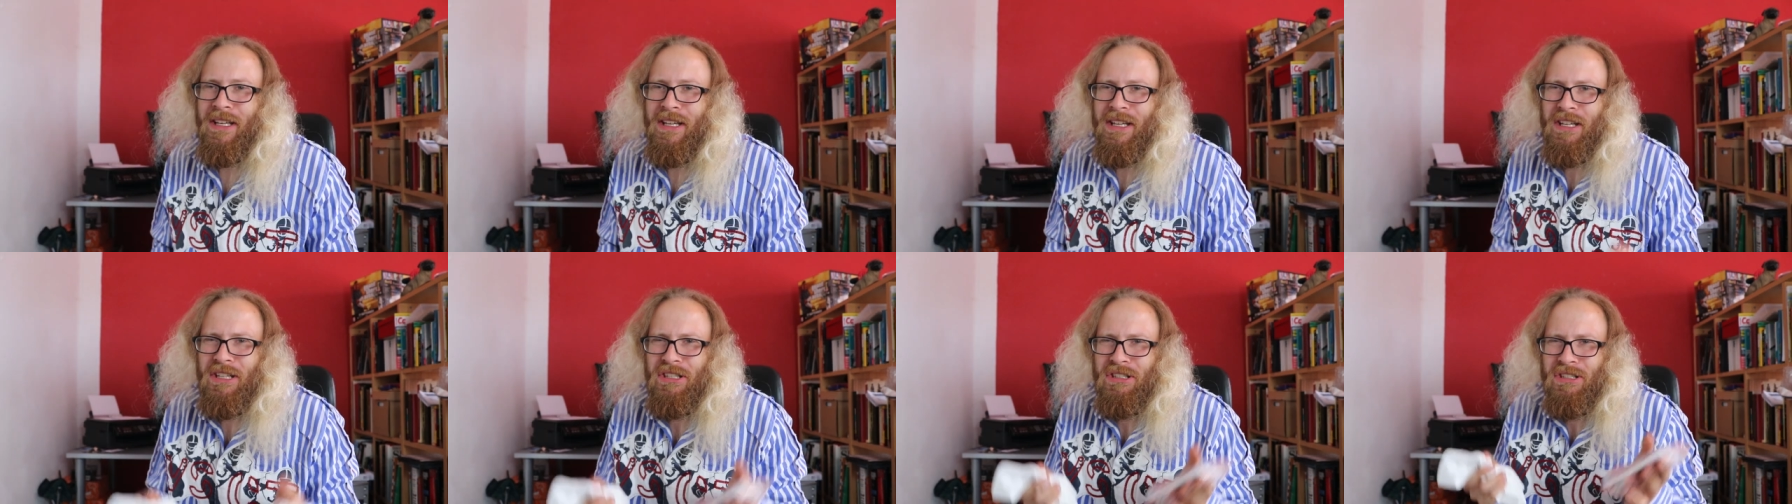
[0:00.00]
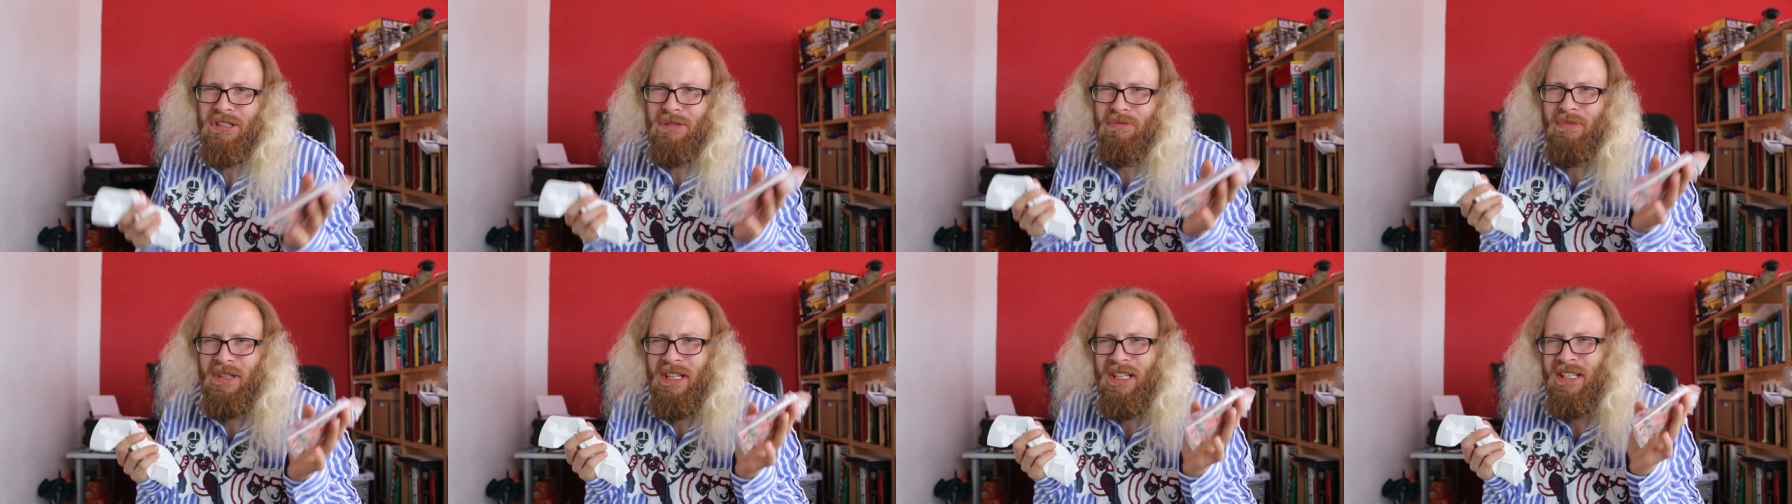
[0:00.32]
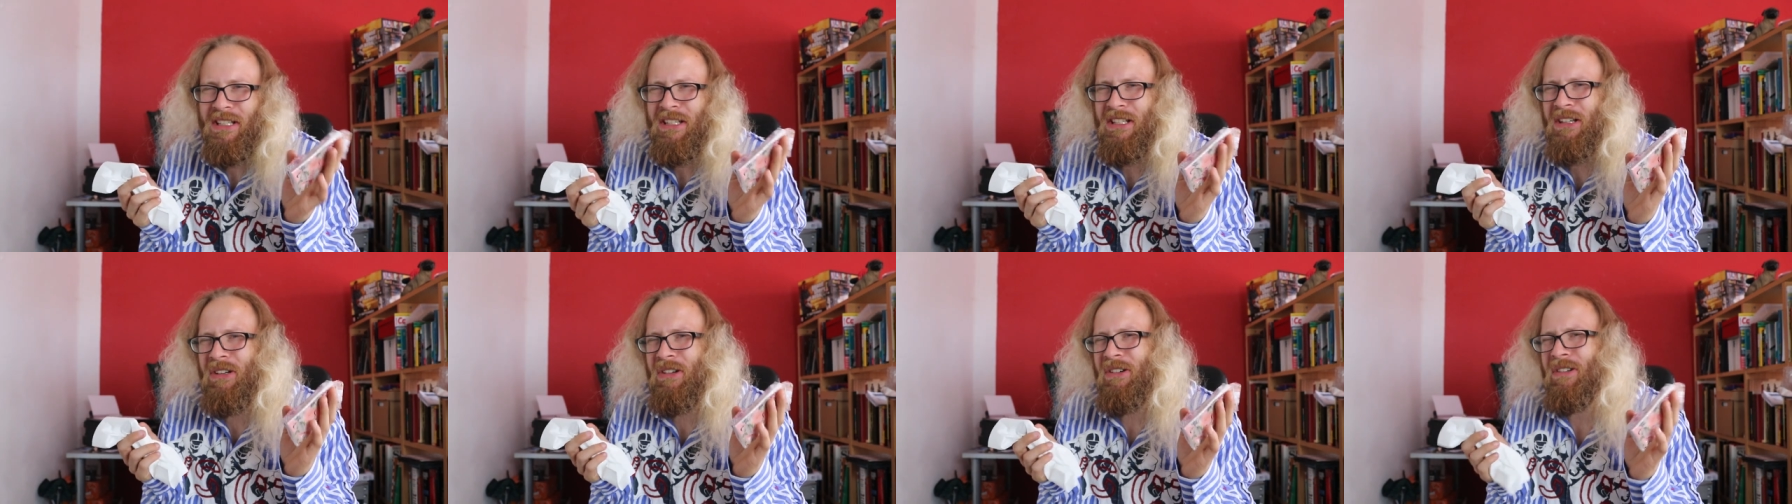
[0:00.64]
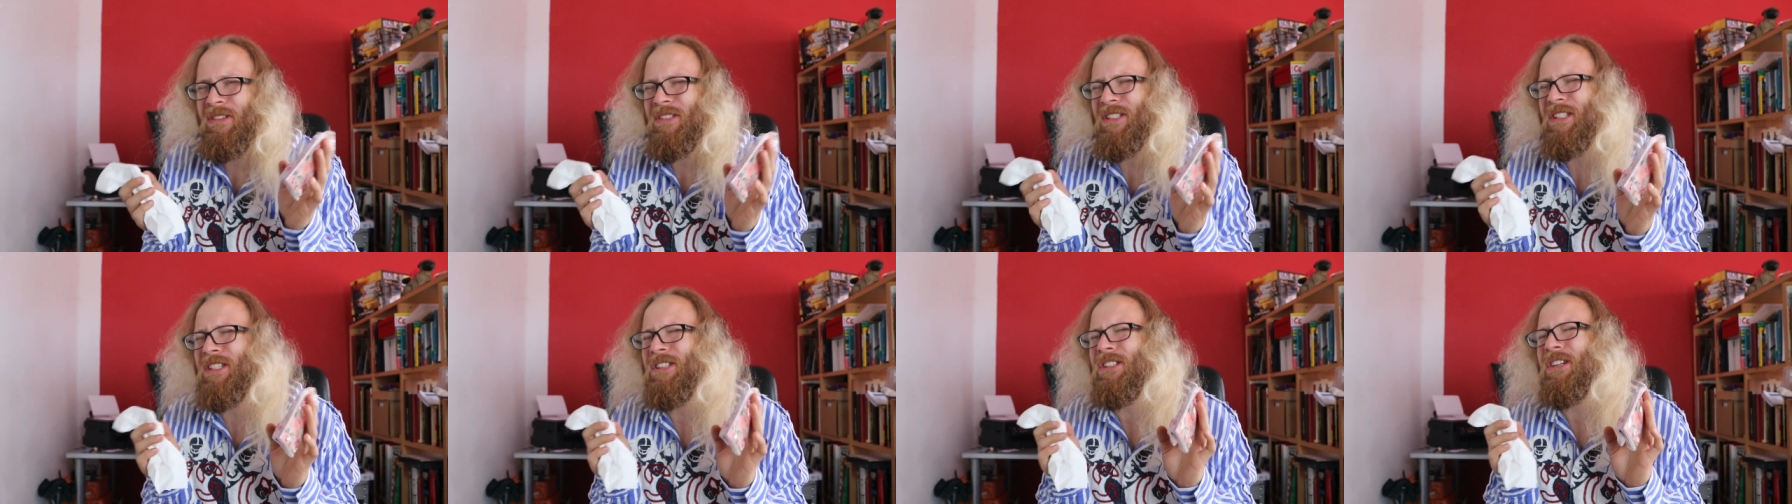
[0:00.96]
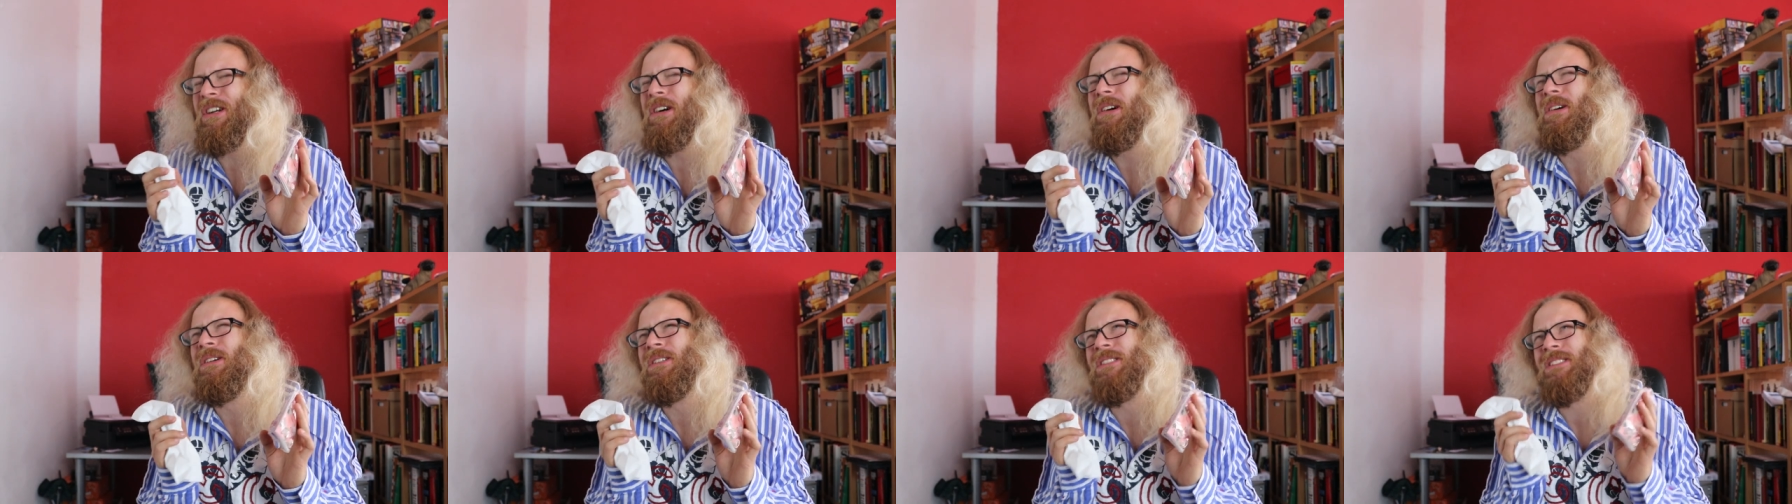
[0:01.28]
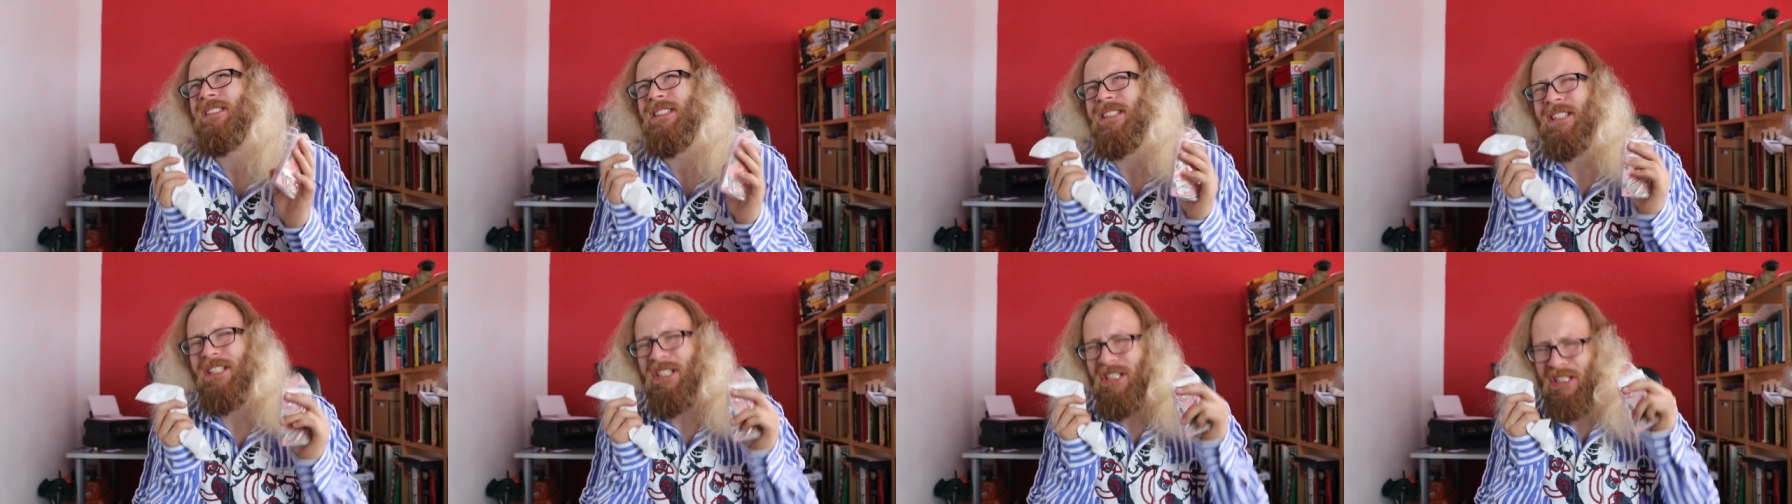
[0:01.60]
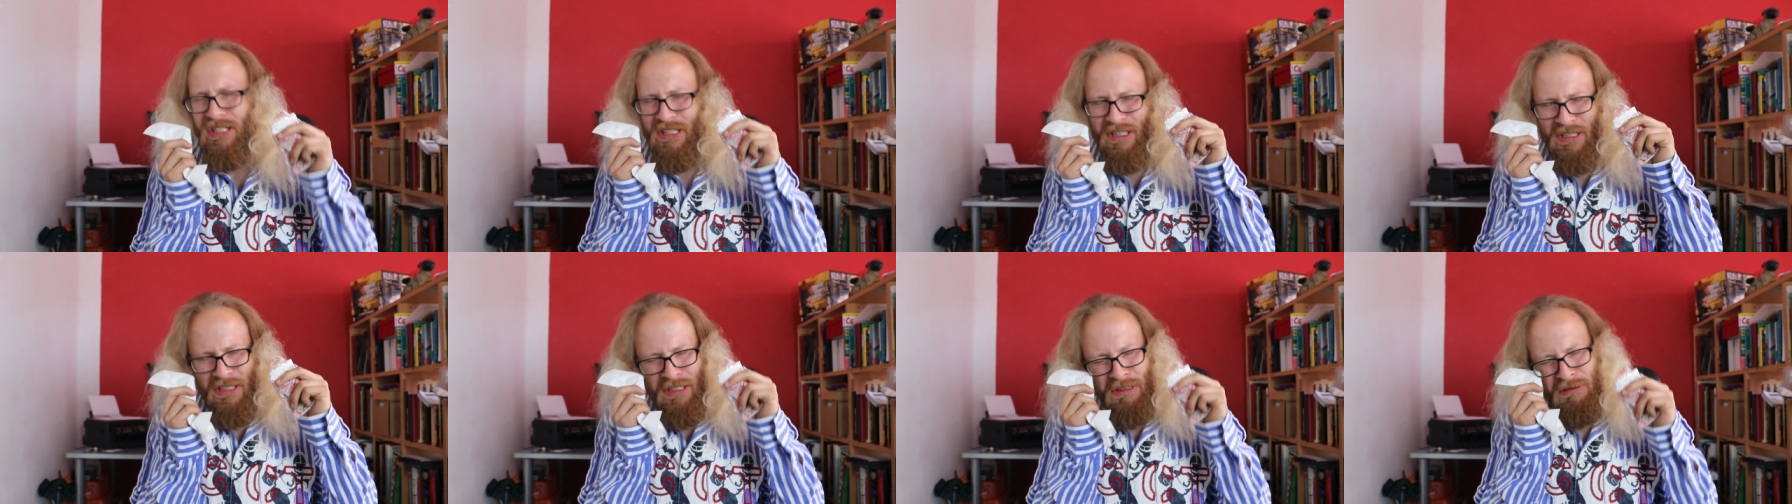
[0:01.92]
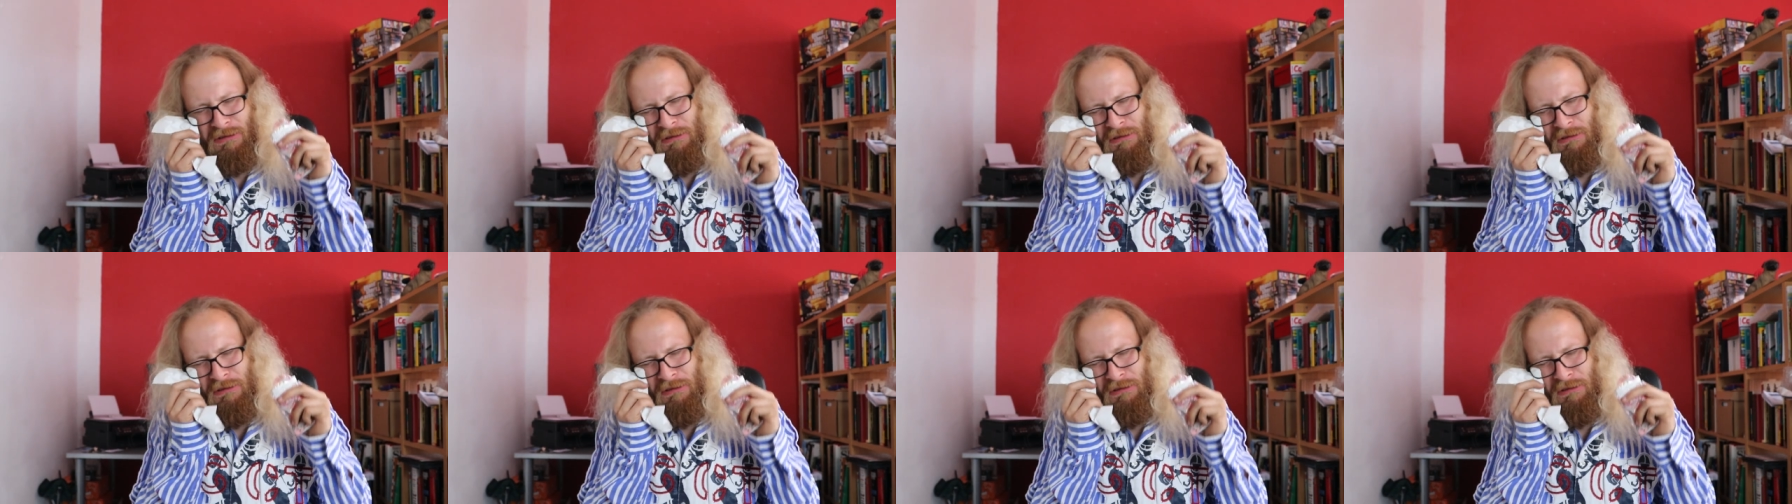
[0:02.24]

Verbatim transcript: Ich bin untröstlich.